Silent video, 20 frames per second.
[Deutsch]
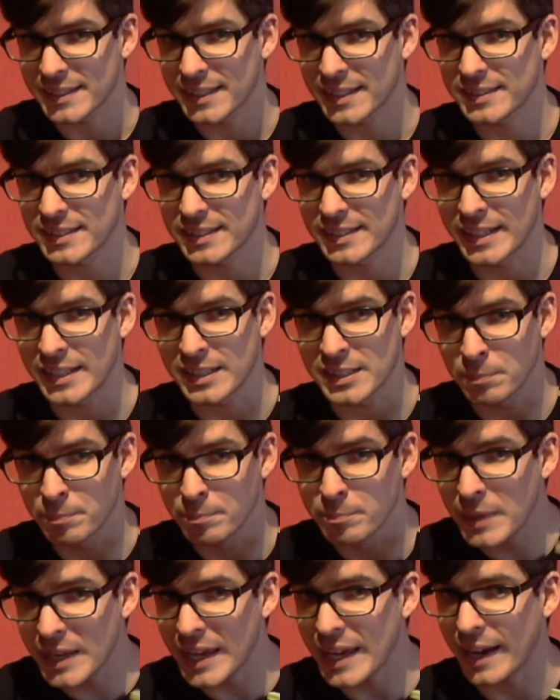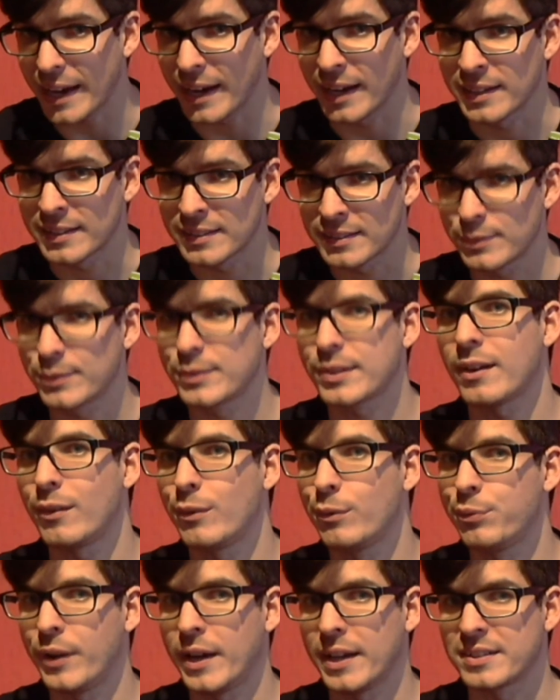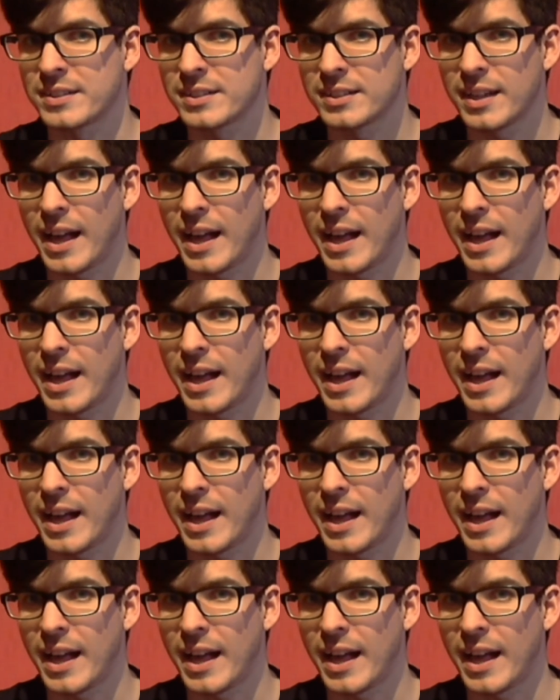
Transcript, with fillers: tatsächlich mehr drauf hat,